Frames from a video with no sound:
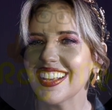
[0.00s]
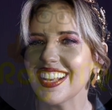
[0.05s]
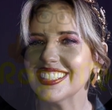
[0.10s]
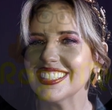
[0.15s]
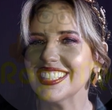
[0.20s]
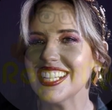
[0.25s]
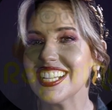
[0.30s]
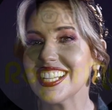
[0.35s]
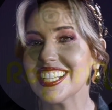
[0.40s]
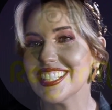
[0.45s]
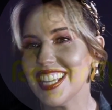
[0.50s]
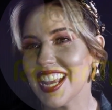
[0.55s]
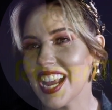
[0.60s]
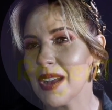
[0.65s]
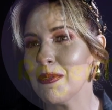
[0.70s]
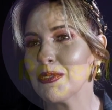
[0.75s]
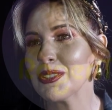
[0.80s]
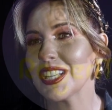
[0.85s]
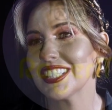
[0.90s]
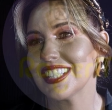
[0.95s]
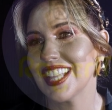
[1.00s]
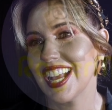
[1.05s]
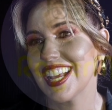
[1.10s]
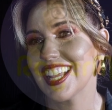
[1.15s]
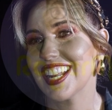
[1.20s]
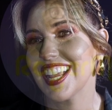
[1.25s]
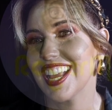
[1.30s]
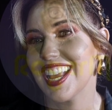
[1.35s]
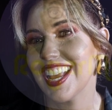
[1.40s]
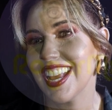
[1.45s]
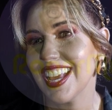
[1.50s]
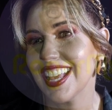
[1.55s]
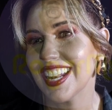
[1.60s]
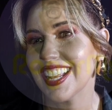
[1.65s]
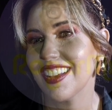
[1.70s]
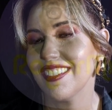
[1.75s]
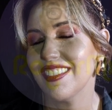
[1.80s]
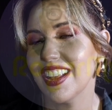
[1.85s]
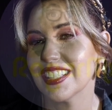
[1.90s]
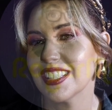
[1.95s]
que si llegamos hasta
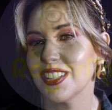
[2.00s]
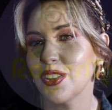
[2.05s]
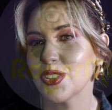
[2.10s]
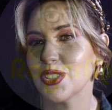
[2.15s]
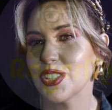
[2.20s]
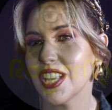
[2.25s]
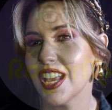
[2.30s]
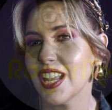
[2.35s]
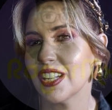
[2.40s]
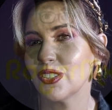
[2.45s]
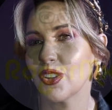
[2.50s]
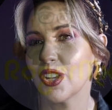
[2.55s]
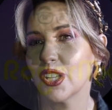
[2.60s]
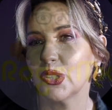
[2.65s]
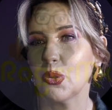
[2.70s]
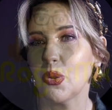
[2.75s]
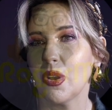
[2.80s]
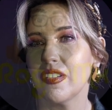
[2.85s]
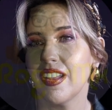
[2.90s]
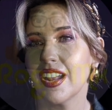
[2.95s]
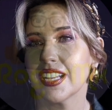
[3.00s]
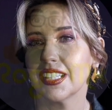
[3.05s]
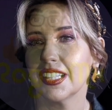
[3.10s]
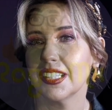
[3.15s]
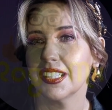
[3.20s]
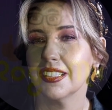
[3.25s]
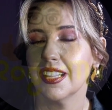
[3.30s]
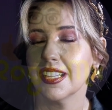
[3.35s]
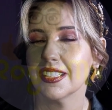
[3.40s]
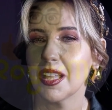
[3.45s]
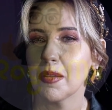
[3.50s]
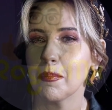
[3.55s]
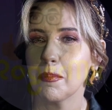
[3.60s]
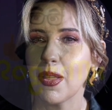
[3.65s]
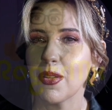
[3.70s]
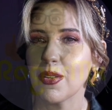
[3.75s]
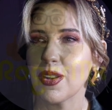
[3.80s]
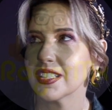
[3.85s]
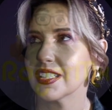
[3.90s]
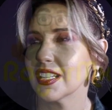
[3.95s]
creer que había sido cierto, que tú habías
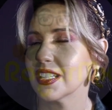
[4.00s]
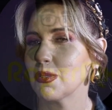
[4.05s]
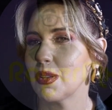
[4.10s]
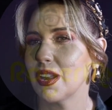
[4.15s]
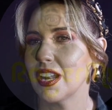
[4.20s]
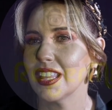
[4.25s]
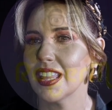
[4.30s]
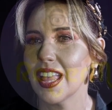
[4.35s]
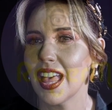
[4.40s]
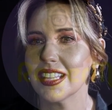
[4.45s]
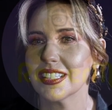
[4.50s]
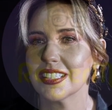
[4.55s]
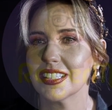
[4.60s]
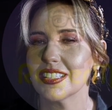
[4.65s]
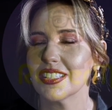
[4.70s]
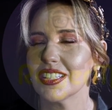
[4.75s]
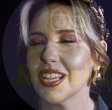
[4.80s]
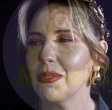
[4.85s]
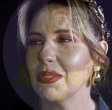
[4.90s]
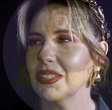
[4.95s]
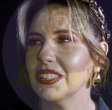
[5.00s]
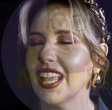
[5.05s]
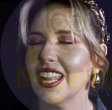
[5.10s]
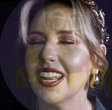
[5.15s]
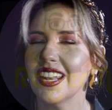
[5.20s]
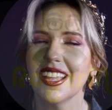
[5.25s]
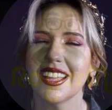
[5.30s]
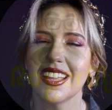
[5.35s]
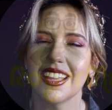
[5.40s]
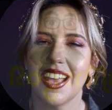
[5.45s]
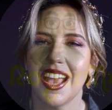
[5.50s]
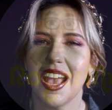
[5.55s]
destapado la sexualidad de este chavo y tal,